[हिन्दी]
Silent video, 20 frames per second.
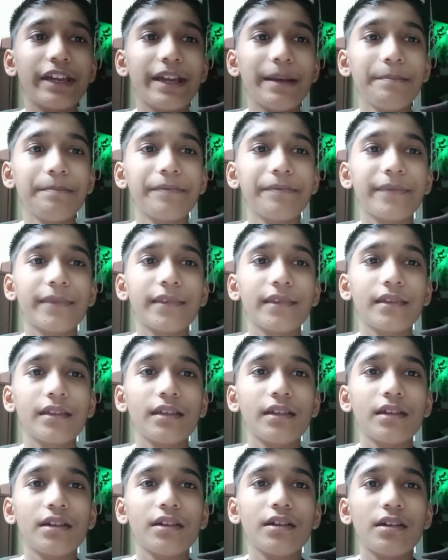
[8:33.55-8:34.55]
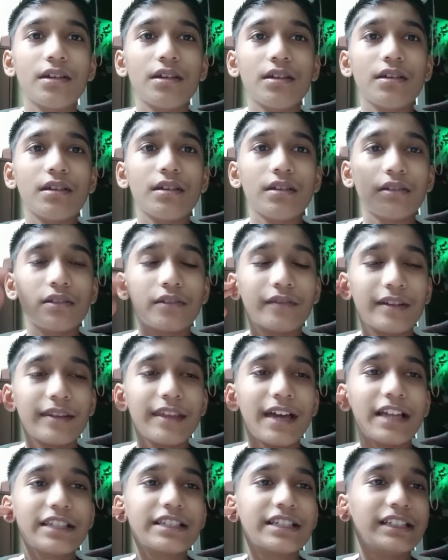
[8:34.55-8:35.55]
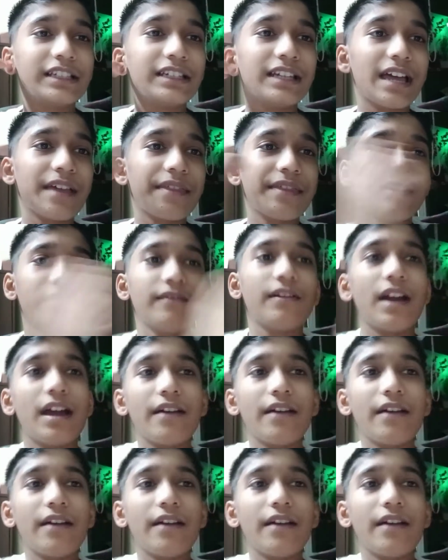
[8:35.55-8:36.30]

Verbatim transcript: गए हैं तो मैंने आज का दिन ऐसे ही